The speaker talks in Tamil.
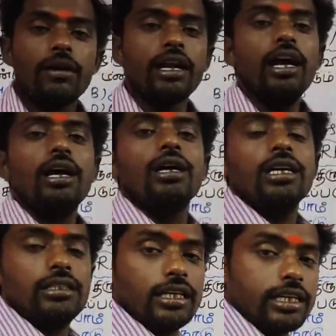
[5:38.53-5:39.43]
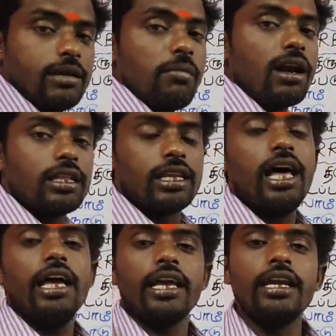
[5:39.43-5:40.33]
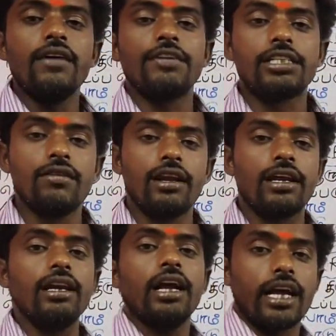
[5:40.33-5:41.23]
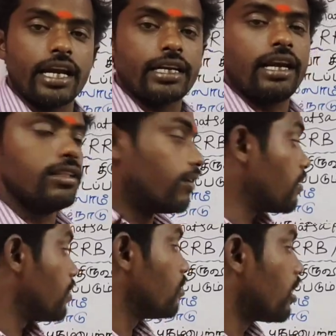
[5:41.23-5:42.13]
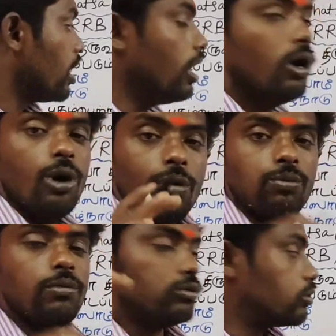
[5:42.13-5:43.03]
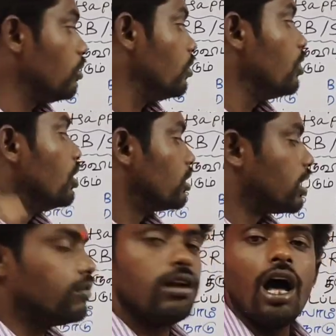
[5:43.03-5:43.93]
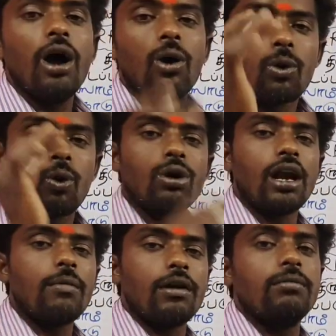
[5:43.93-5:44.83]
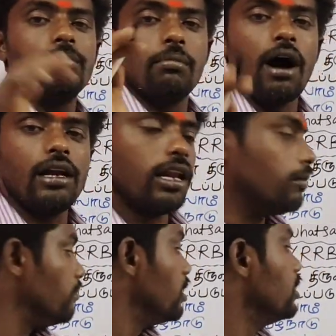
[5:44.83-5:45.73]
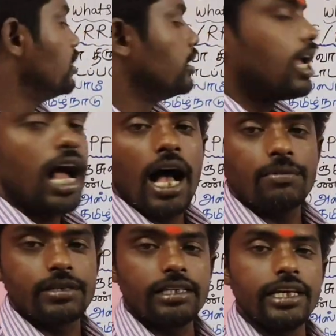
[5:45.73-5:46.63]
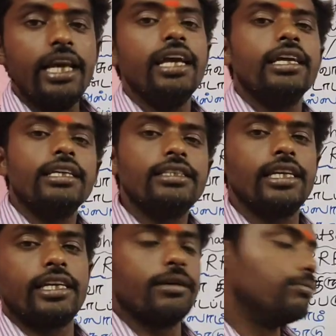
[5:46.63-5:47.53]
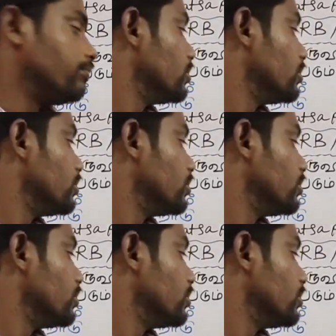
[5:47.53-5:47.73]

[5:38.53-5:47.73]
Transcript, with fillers: பாருங்கள் சிக்கிம் மாநிலத்தில் என்ன ஃபெஸ்டிவல் இருக்குன்னு கரெக்டாக எழுதி ஃபாலோ பண்ணிட்டு வாங்க பும்சு திருவிழா கொண்டாடப்படும் மாநிலம் ஆப்ஷன் ஏ சிக்கிம்